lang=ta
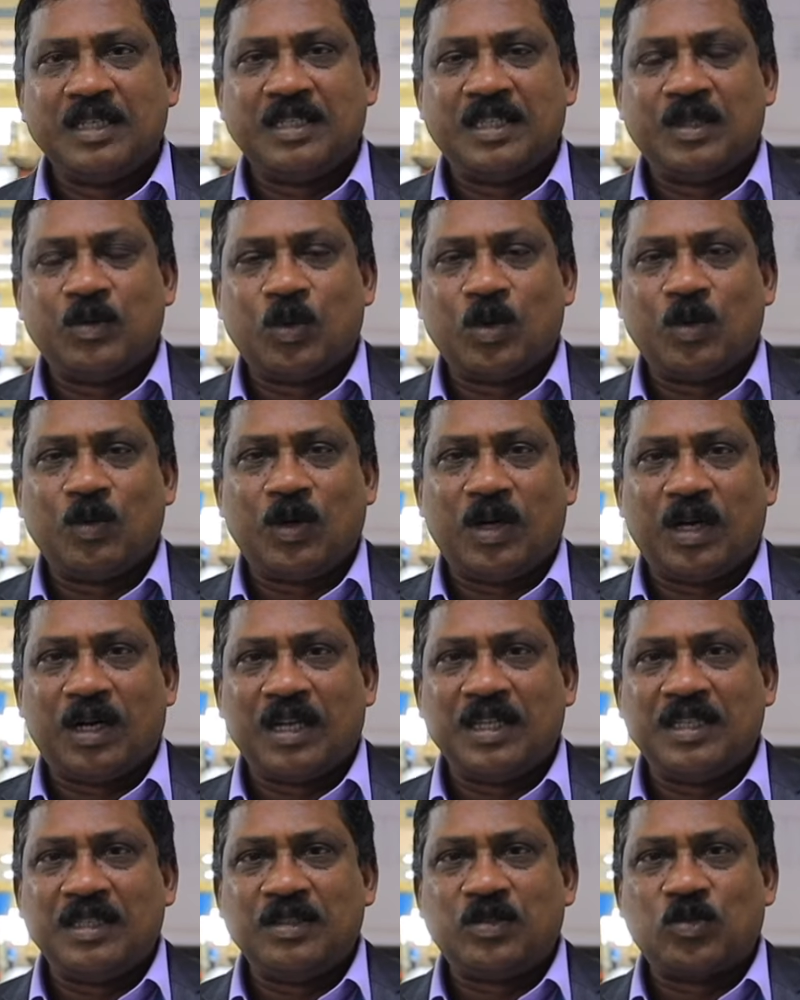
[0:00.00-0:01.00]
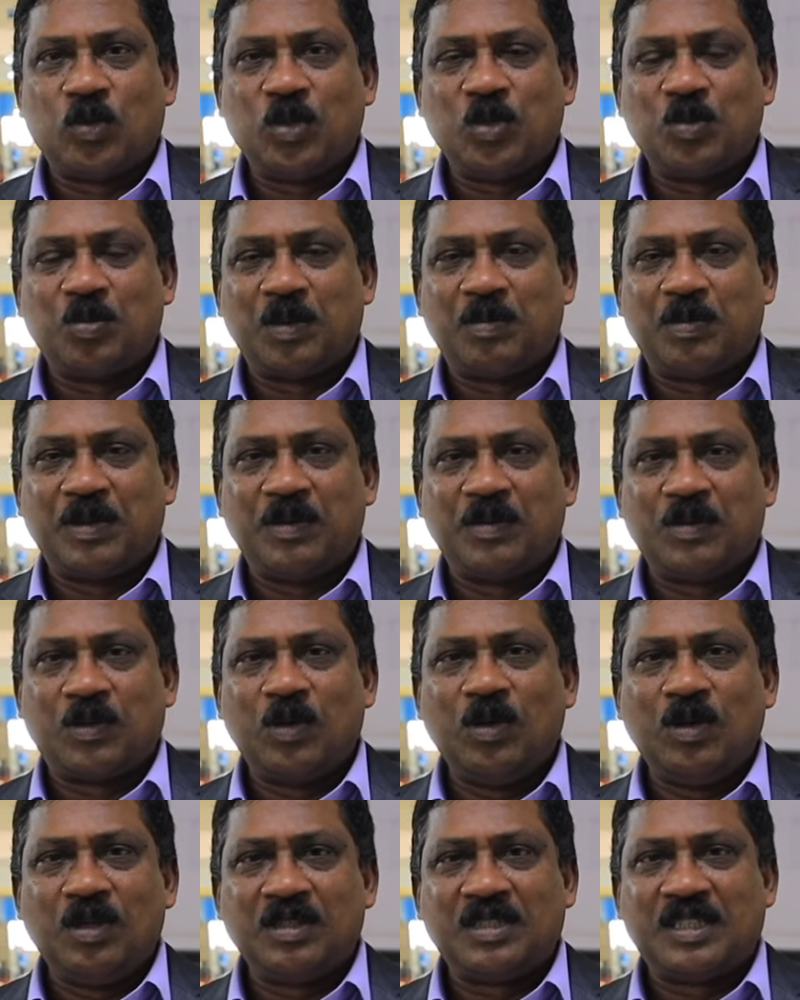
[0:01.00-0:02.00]
இந்த உணவு ஆலை தொழில்நுட்ப
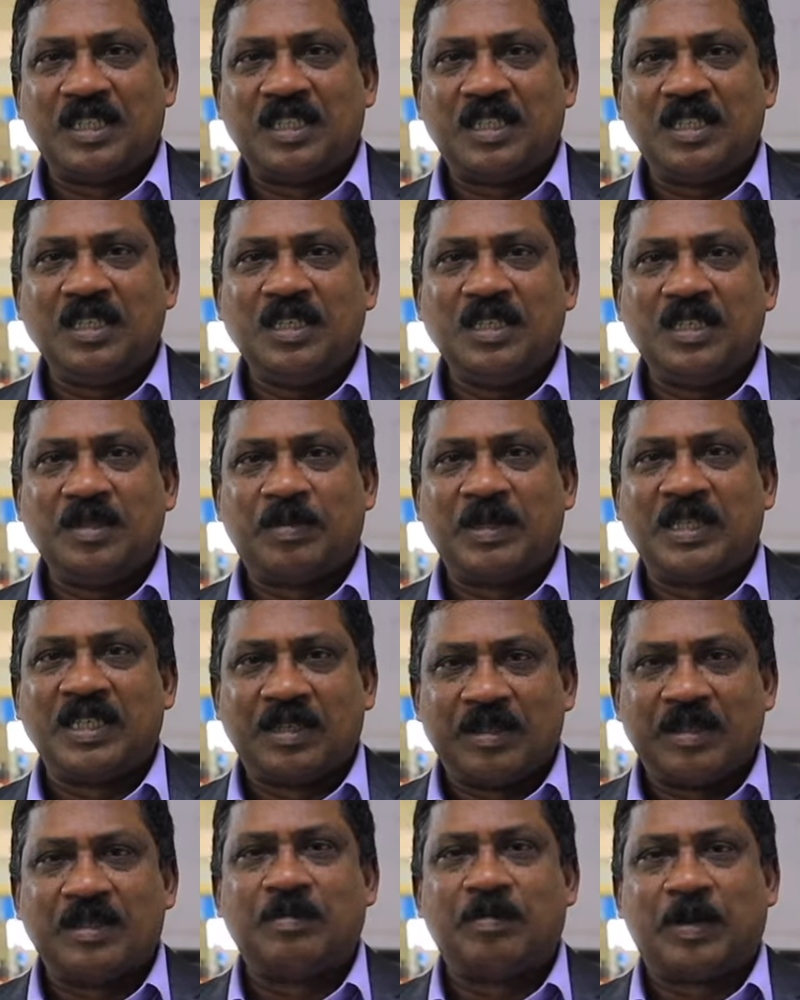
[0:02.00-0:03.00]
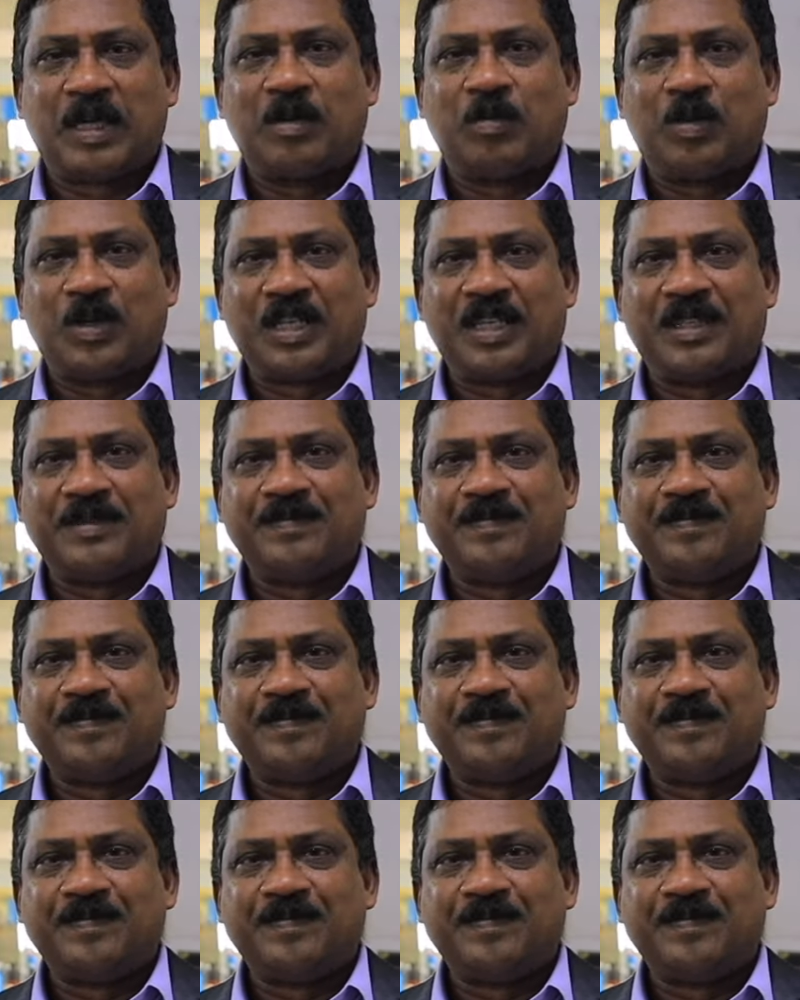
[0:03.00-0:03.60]
பிரிவுக்குள் சென்று இப்போ நீங்கள் பார்க்க போகிறீங்க